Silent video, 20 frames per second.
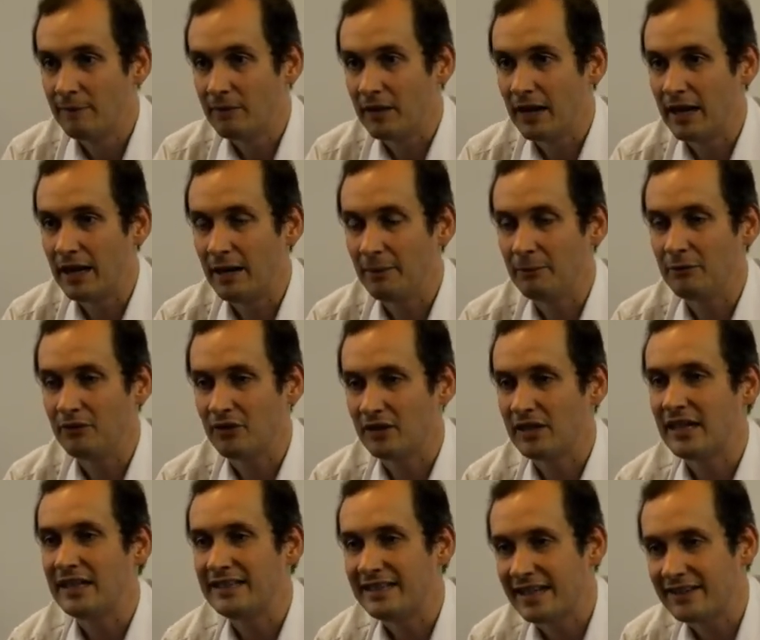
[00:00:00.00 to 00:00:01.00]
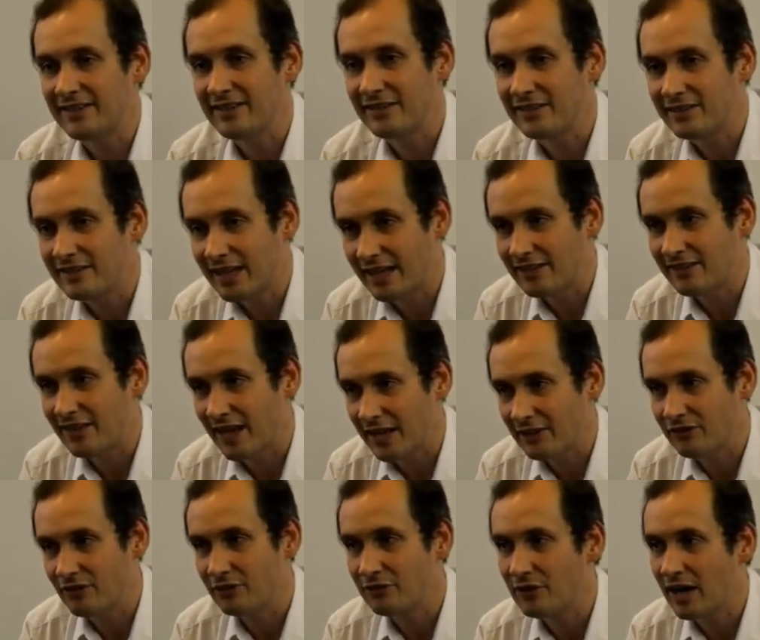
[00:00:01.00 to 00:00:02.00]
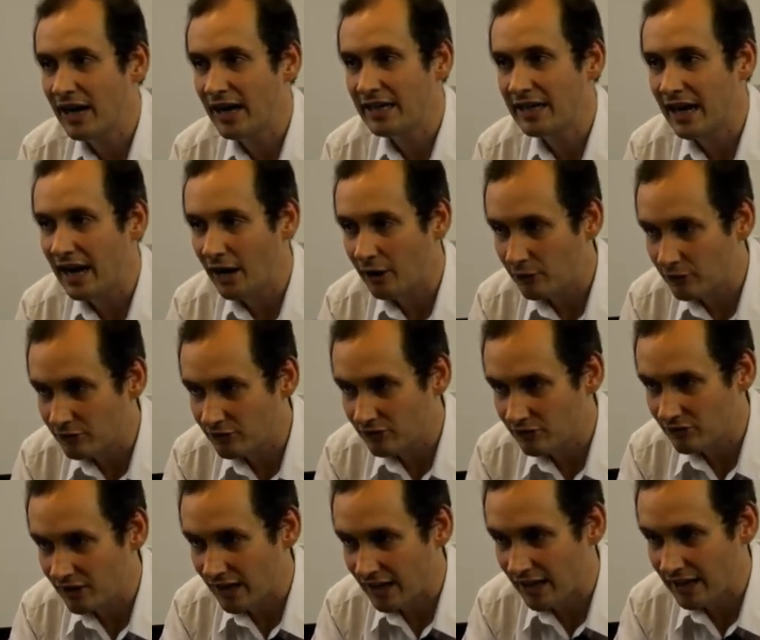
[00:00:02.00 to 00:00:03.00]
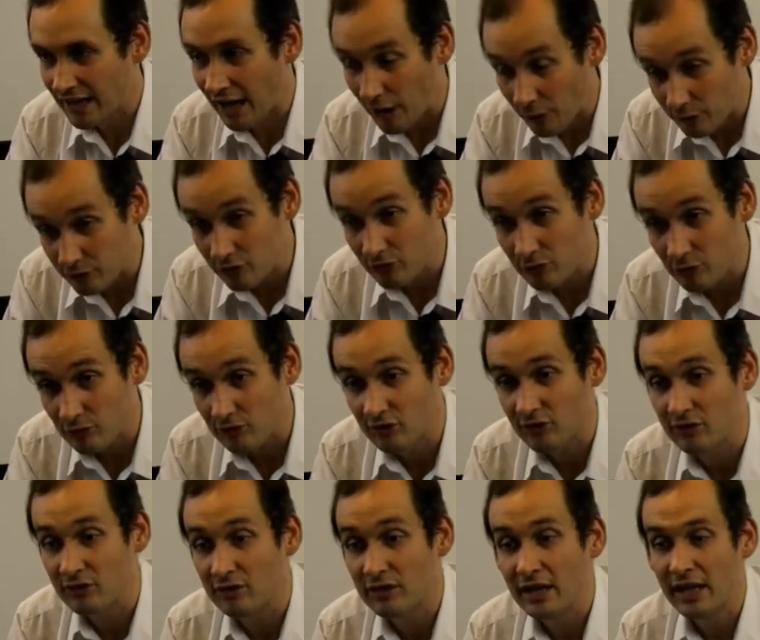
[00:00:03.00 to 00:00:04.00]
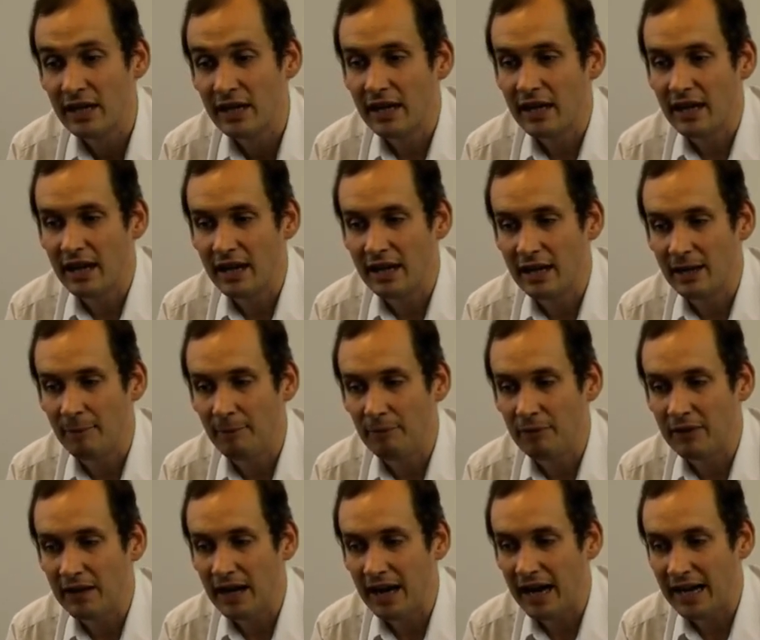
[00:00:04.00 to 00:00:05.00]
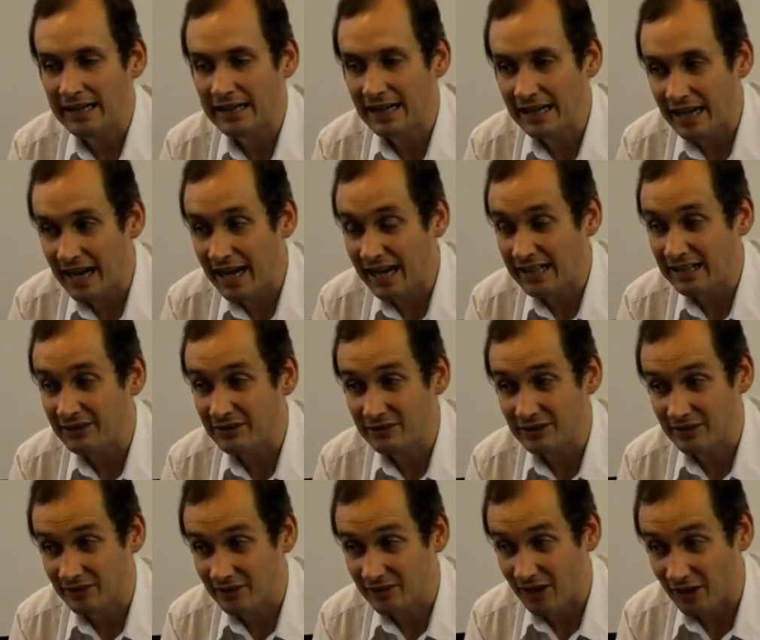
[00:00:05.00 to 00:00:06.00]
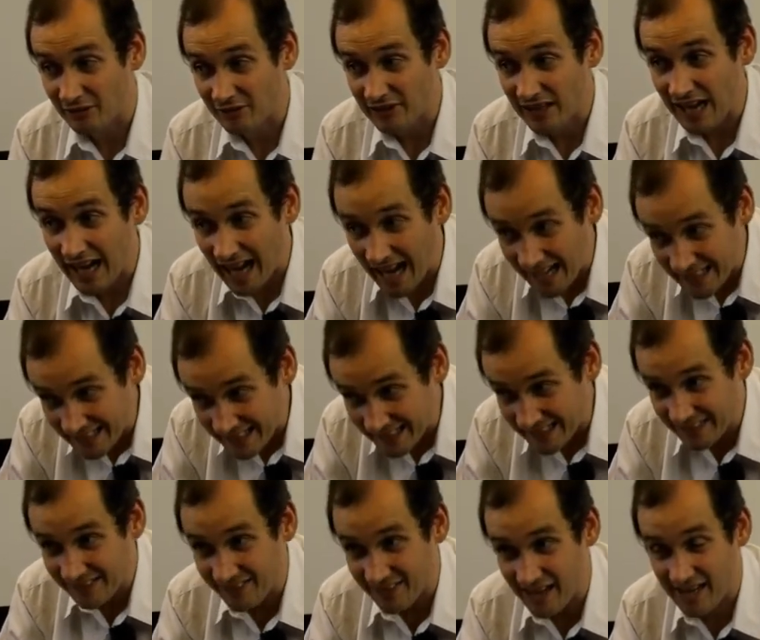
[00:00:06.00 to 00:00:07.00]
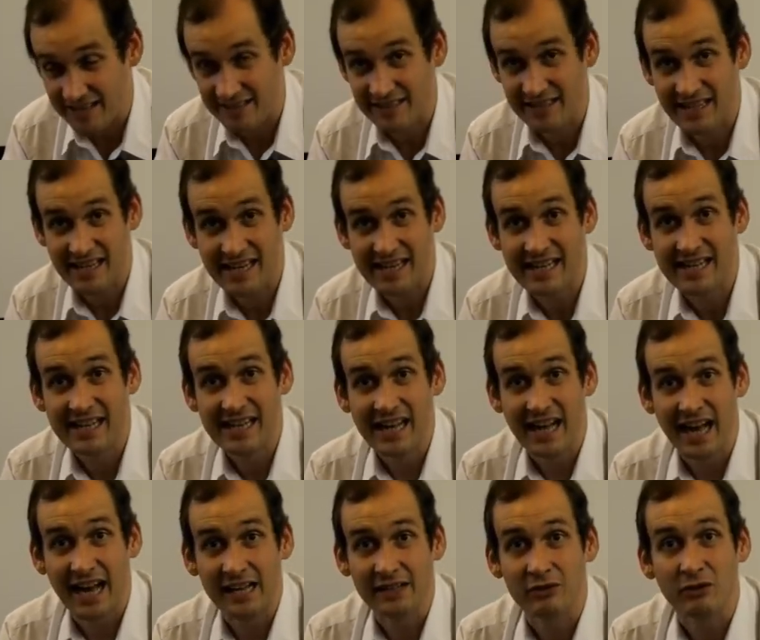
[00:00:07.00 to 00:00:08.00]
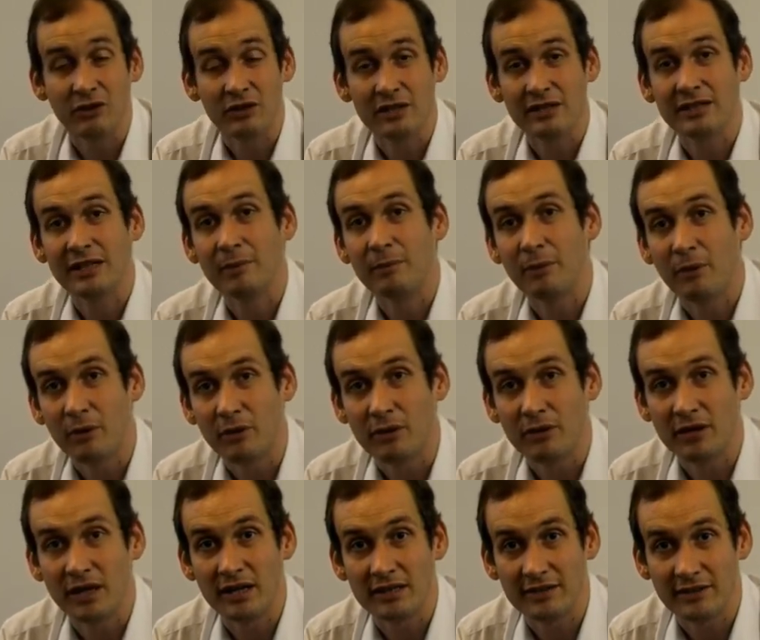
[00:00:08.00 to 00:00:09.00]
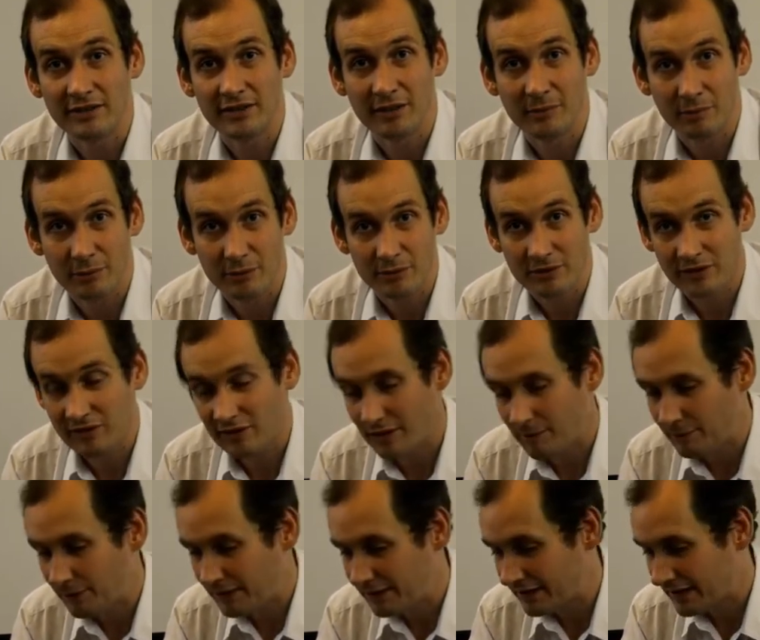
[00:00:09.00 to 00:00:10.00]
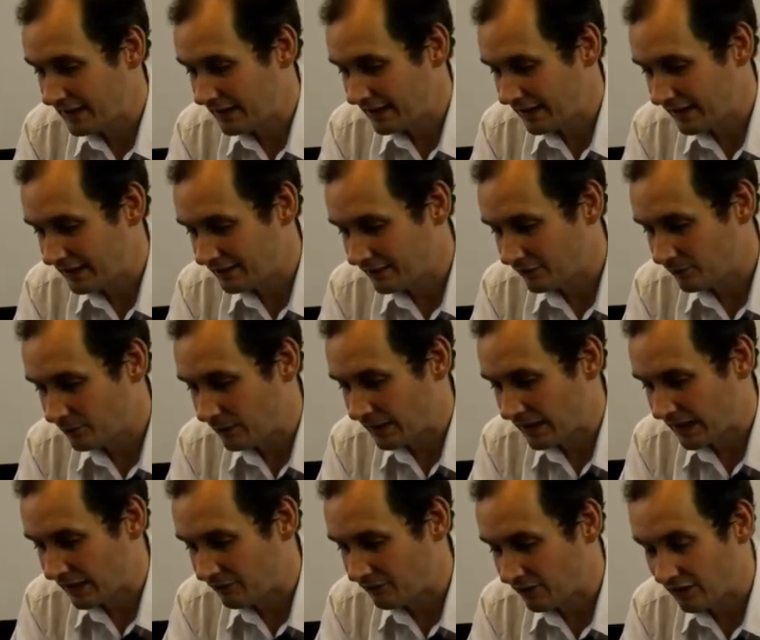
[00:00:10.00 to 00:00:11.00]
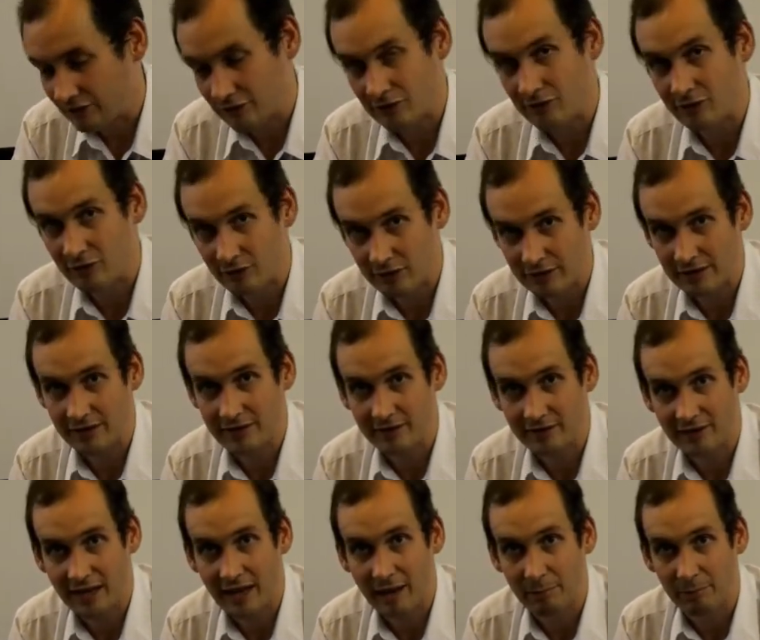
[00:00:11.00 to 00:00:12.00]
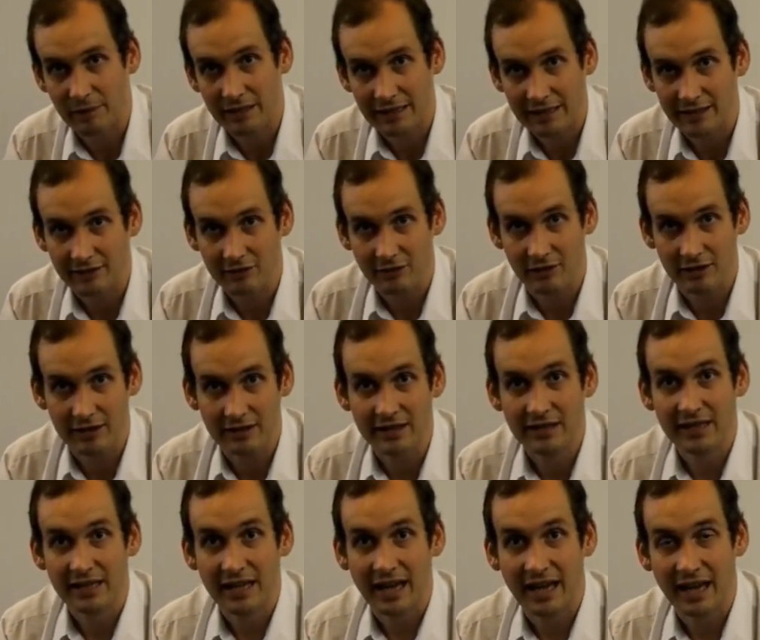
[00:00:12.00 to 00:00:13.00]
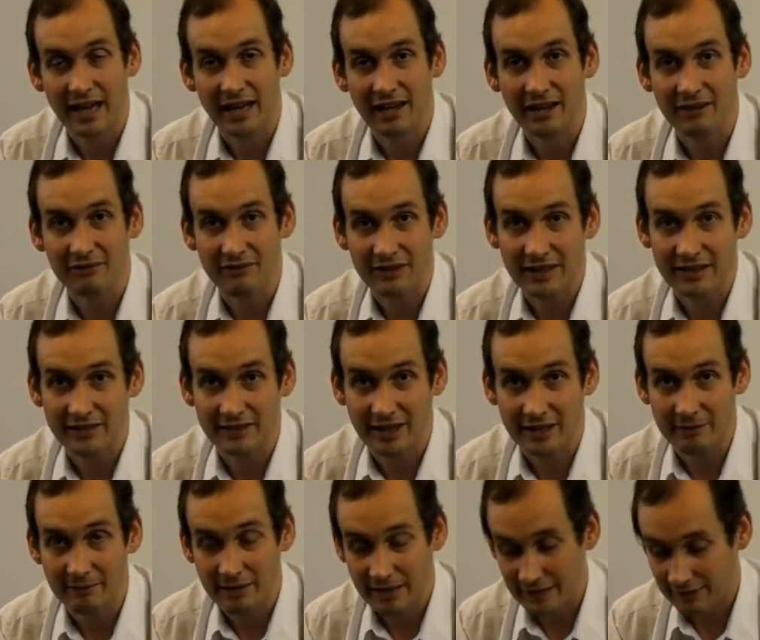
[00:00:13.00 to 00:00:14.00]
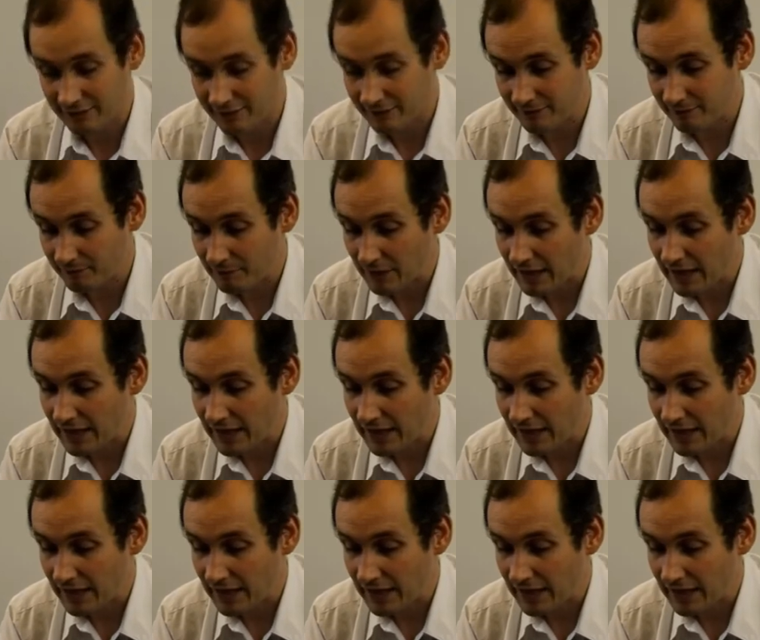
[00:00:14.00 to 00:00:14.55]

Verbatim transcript: ähm, sondern das ist ganz einfach nur eine Aus, ein Ausnutzen ähm, einer Lage und das ist auch von der anderen Seite her ein deutlicher Bruch äh, des Gebotes, nämlich, äh, dass man kein falsches Zeugnis ablegen solle äh, wider seinem Nächsten.